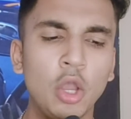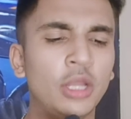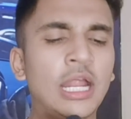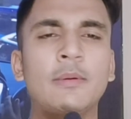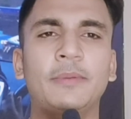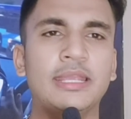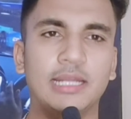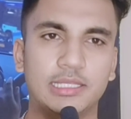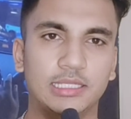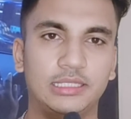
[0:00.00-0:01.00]
और आप अप्लाई कर
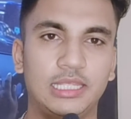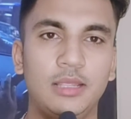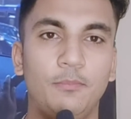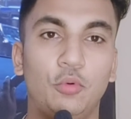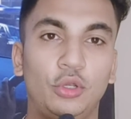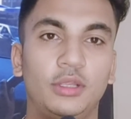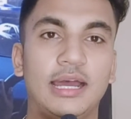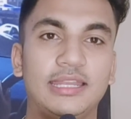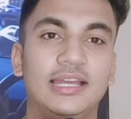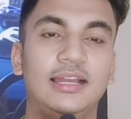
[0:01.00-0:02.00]
सकते हैं
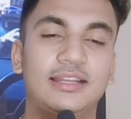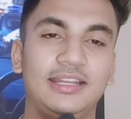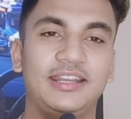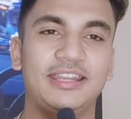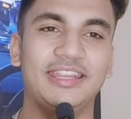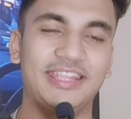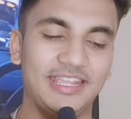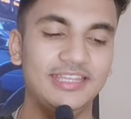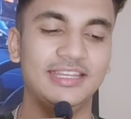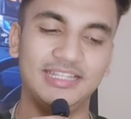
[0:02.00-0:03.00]
बुल्गारिया कंट्री के
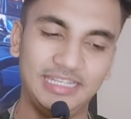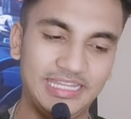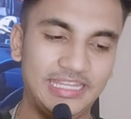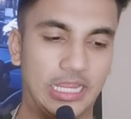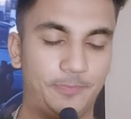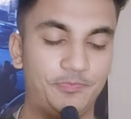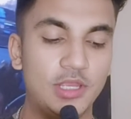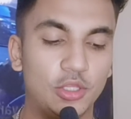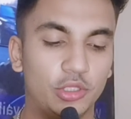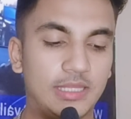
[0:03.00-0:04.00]
लिए
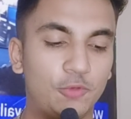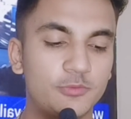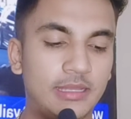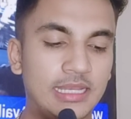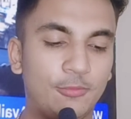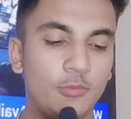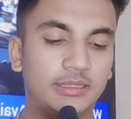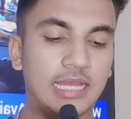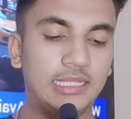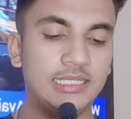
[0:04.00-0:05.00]
तो सब कुछ मैंने आपको
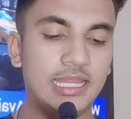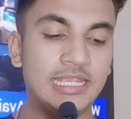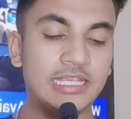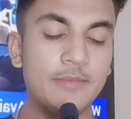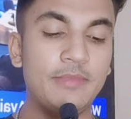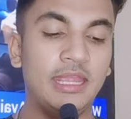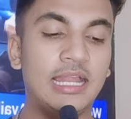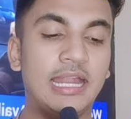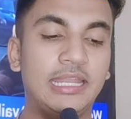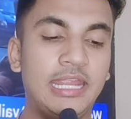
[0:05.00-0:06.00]
बता दिया इनकी मेल
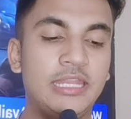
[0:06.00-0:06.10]
आईडी